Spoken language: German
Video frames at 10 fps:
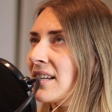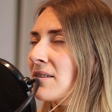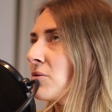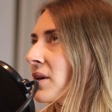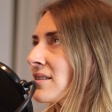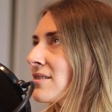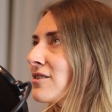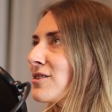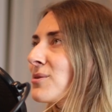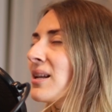ja eine
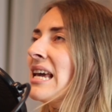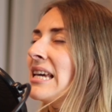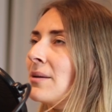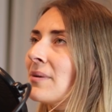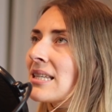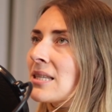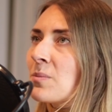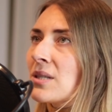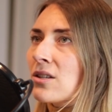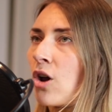Trigger-Situation. Ich nehme das jetzt ein
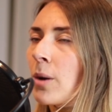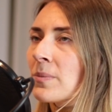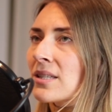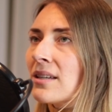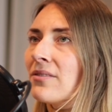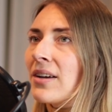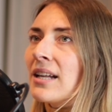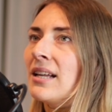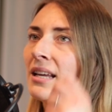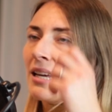bisschen hops, ne,
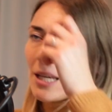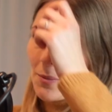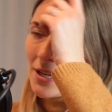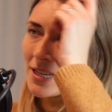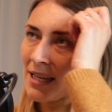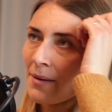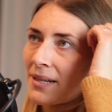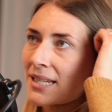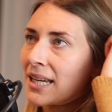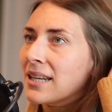weil ich bin da
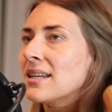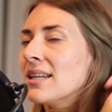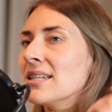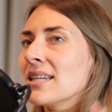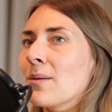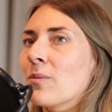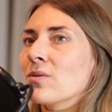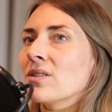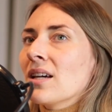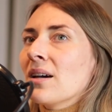selber drin in den Themen
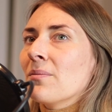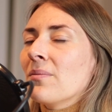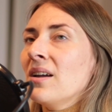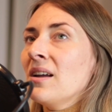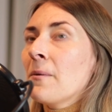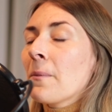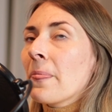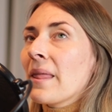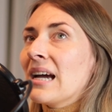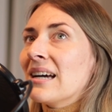und ähm,
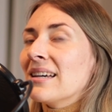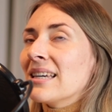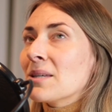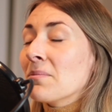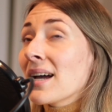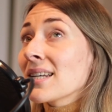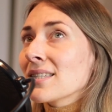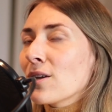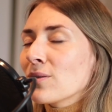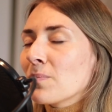äh, ich mache
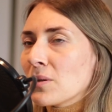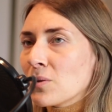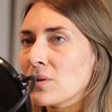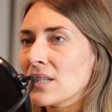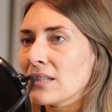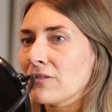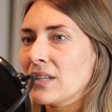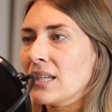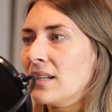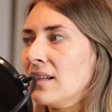das auch persönlich sehr
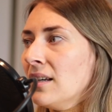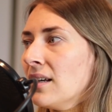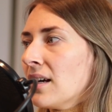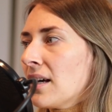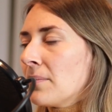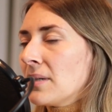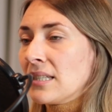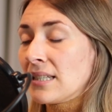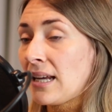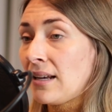viel. Ähm, ich
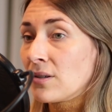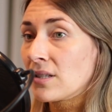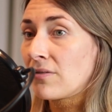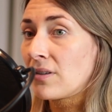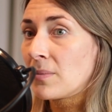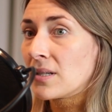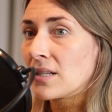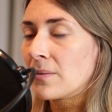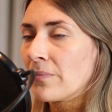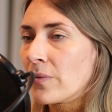teile auch sehr viel mit
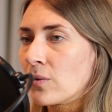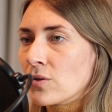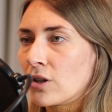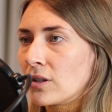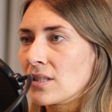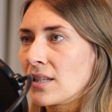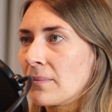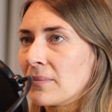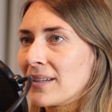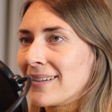Tim und
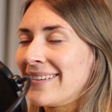trotzdem, äh,